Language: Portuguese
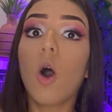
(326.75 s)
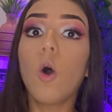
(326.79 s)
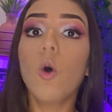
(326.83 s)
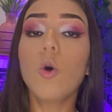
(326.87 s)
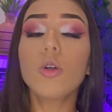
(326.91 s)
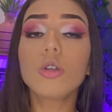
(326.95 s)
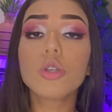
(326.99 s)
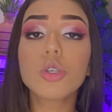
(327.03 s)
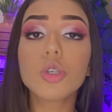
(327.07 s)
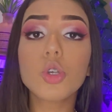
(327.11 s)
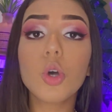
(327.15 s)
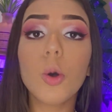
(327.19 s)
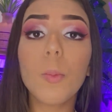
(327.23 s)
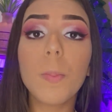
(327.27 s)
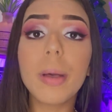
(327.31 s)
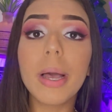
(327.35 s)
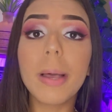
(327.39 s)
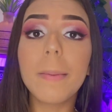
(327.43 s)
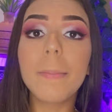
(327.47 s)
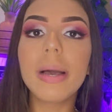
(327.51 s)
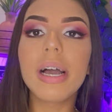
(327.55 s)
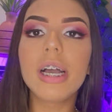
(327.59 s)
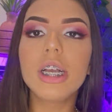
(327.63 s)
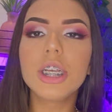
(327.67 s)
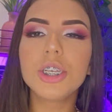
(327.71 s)
Um
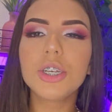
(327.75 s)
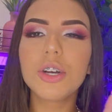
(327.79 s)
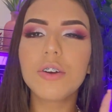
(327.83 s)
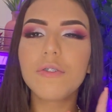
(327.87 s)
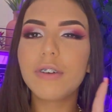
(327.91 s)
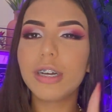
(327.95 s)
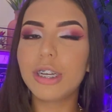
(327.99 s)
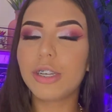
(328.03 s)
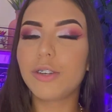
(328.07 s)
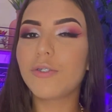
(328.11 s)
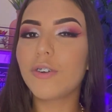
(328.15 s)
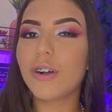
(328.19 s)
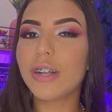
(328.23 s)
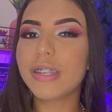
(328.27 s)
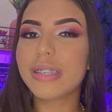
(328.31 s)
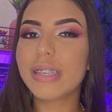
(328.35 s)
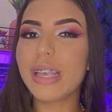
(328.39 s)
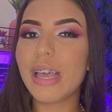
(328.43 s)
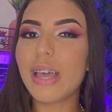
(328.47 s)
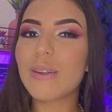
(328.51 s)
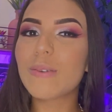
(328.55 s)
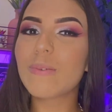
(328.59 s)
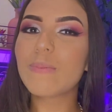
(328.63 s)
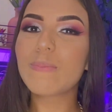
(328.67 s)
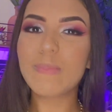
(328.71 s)
super beijo e eu vejo
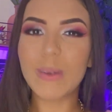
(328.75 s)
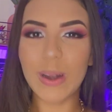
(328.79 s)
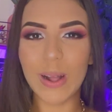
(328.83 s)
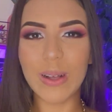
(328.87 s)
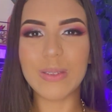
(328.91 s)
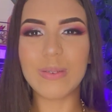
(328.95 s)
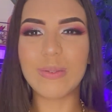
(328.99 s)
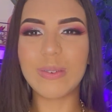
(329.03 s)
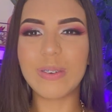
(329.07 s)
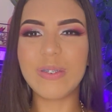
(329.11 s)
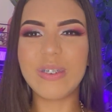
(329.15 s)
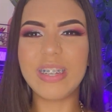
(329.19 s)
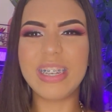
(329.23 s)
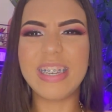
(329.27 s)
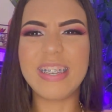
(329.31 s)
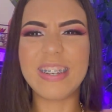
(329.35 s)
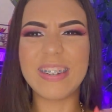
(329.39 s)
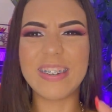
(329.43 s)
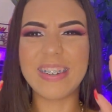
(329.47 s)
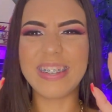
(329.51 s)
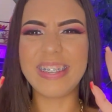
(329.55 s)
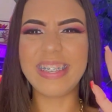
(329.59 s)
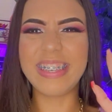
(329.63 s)
você no próximo vídeo.